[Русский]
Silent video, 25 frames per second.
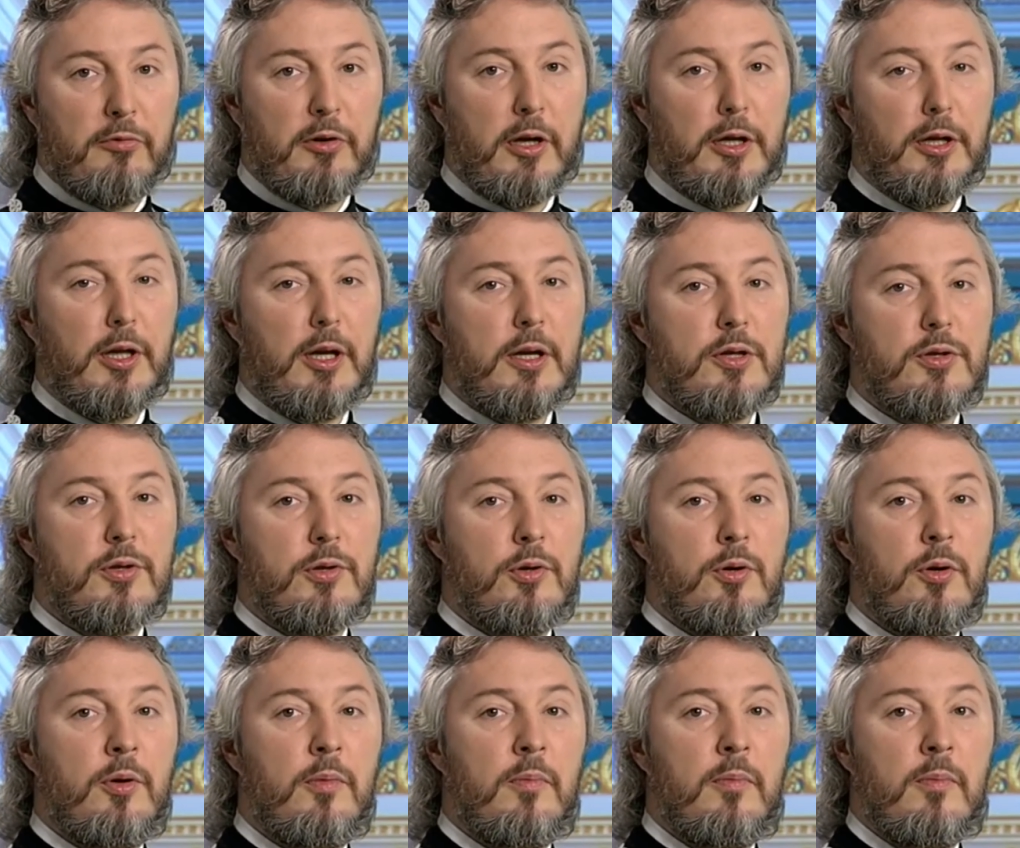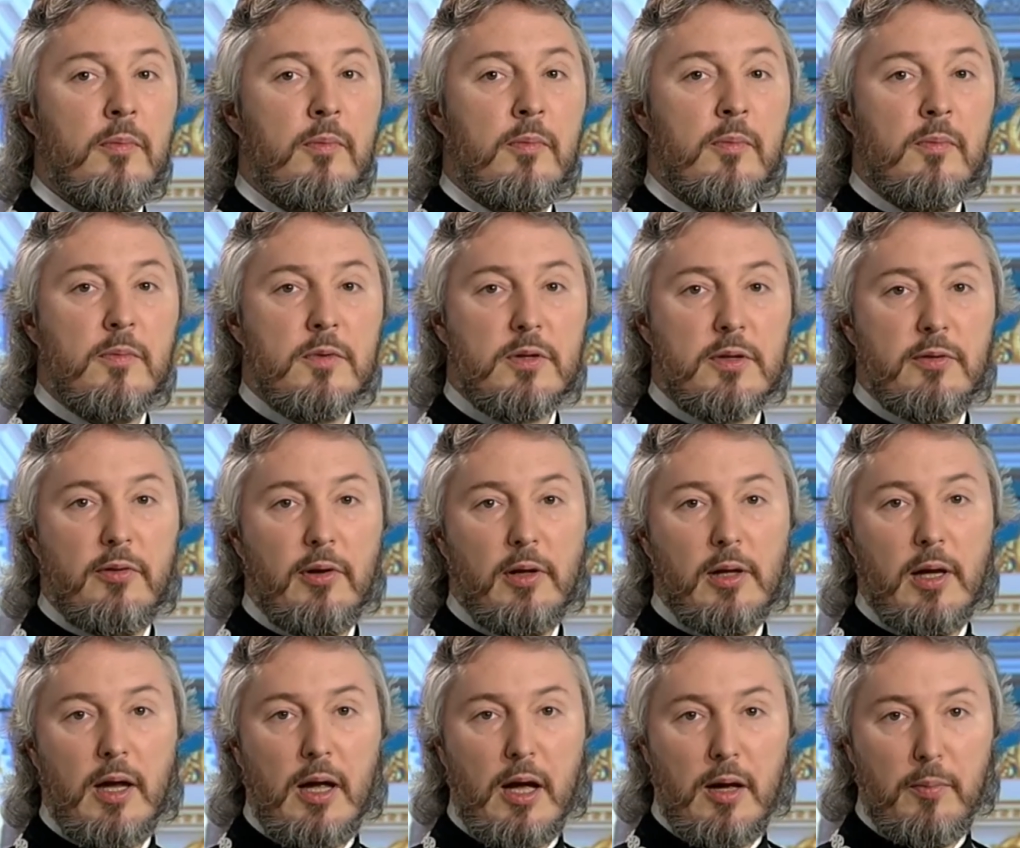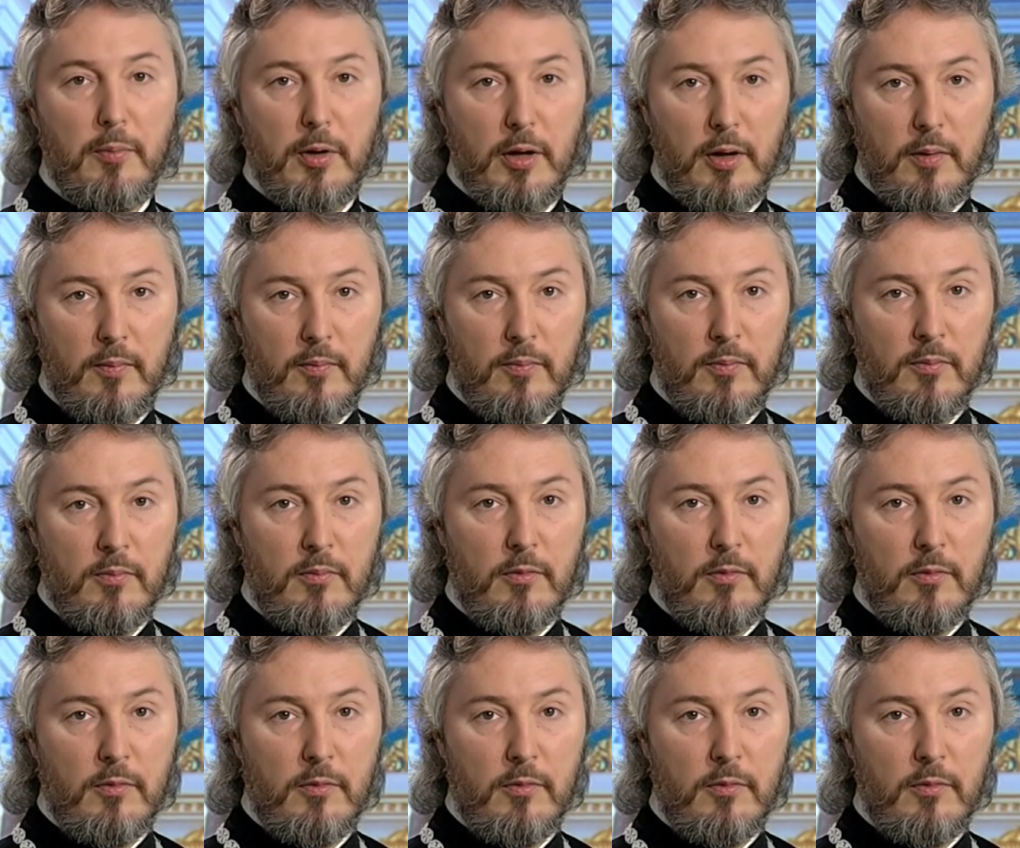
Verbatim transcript: Афанасию Свалаама,